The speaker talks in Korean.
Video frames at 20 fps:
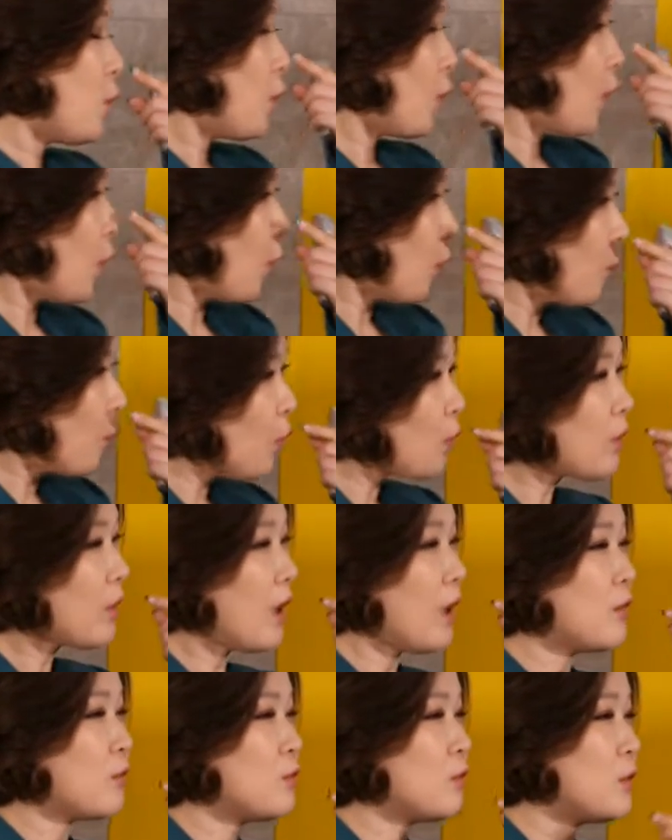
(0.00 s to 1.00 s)
코가
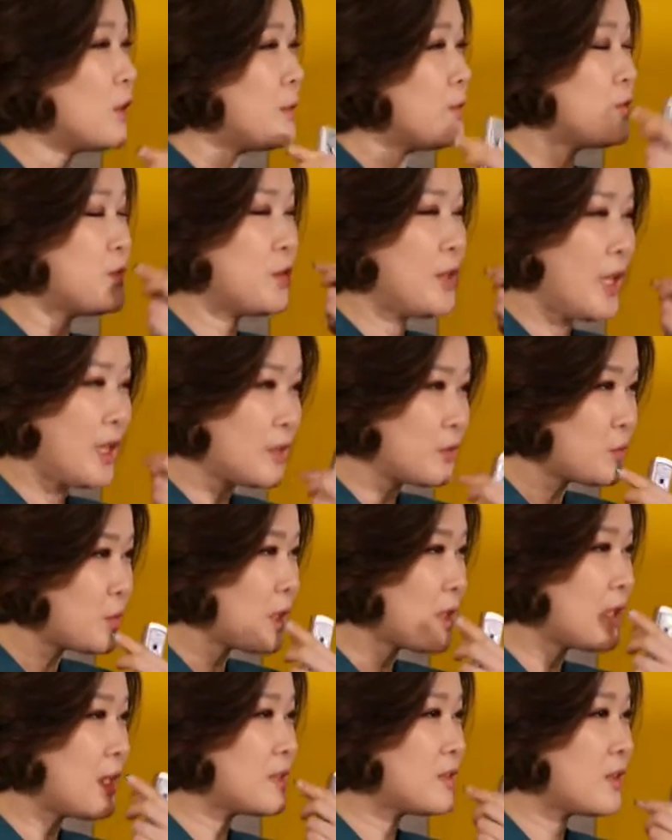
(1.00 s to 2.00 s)
오목하고 입술이 앵두
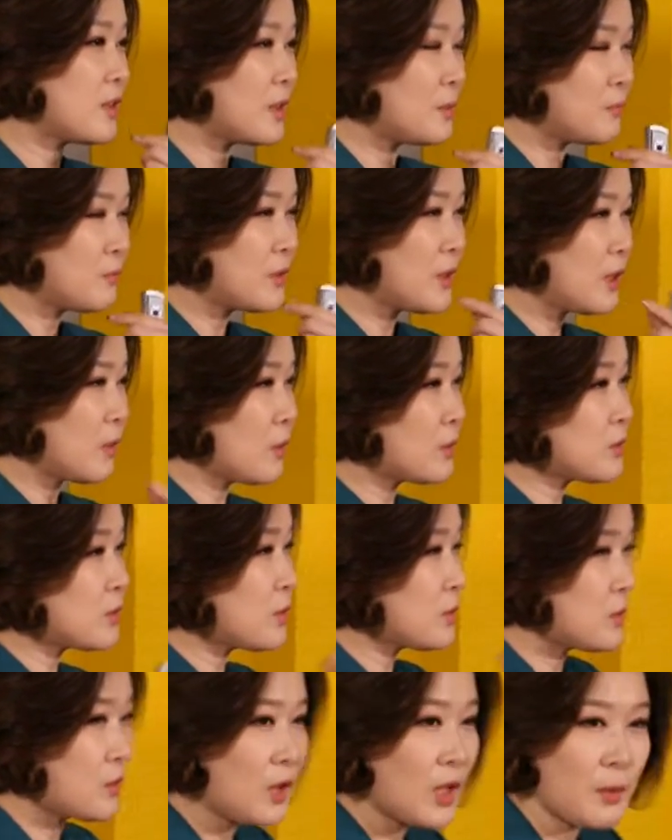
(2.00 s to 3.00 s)
같아서 이쁘다고
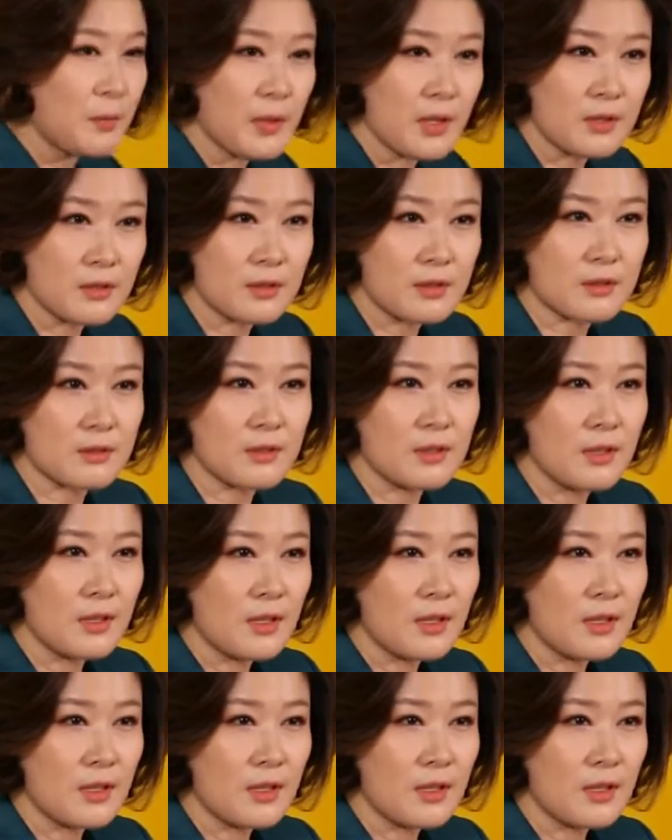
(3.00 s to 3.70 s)
어쩌저쩌 하면은